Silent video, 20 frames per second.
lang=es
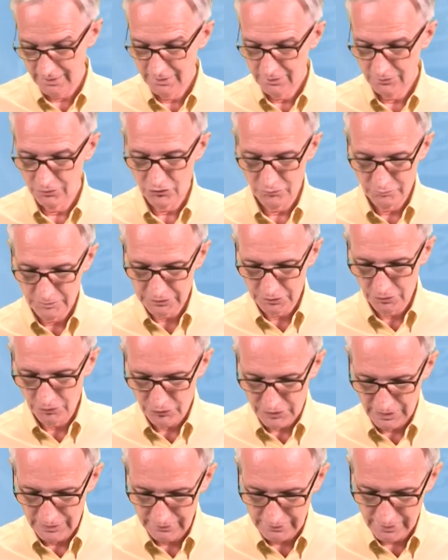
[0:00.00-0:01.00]
los
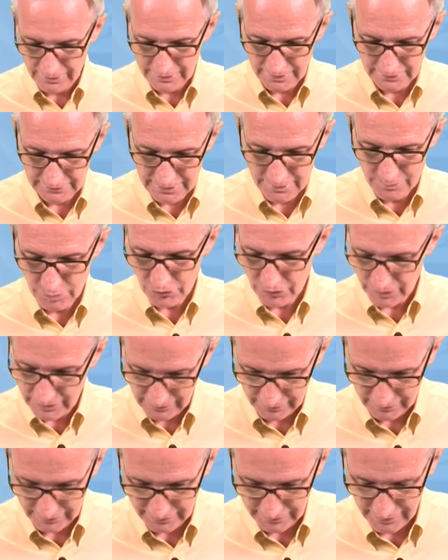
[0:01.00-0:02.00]
métodos alternativos en
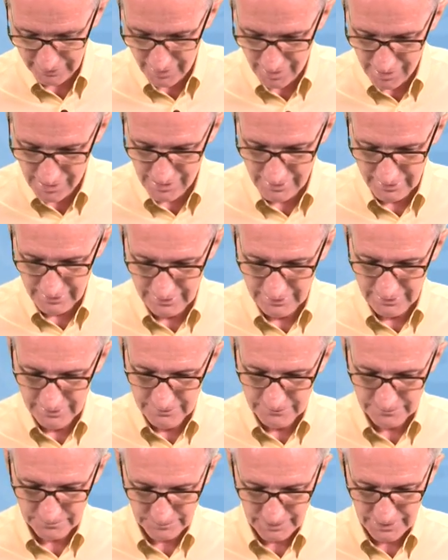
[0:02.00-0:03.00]
general,
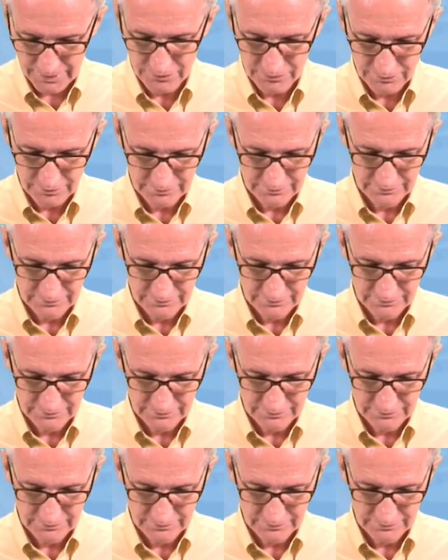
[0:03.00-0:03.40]
pero